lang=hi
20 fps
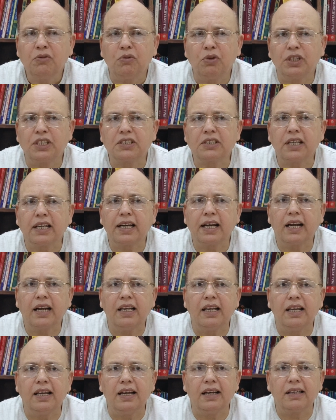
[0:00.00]
वो इस तरह का
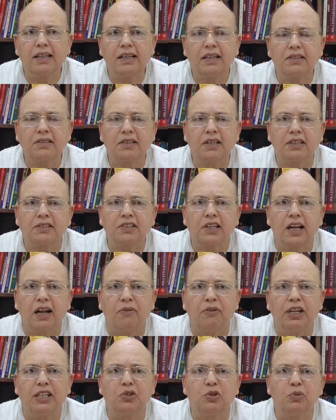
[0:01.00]
इलीगल कंस्ट्रक्शन
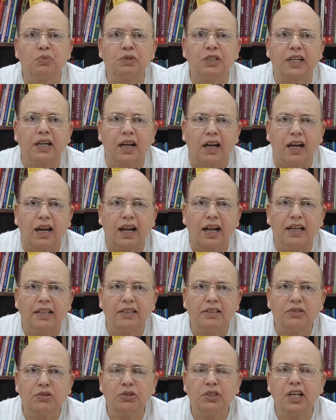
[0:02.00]
अवैध रूप से कर रहा
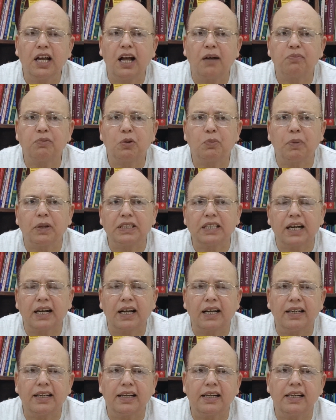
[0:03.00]
है तो ये आपको पता
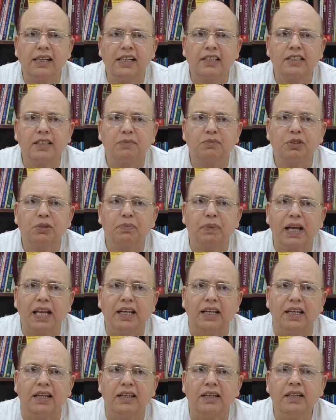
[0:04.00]
करने के लिए सबसे
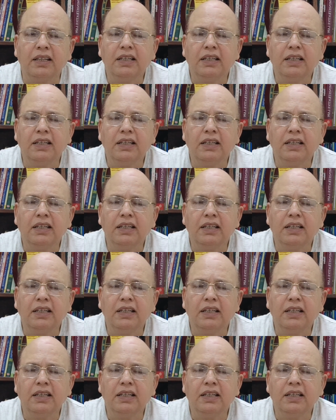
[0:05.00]
पहले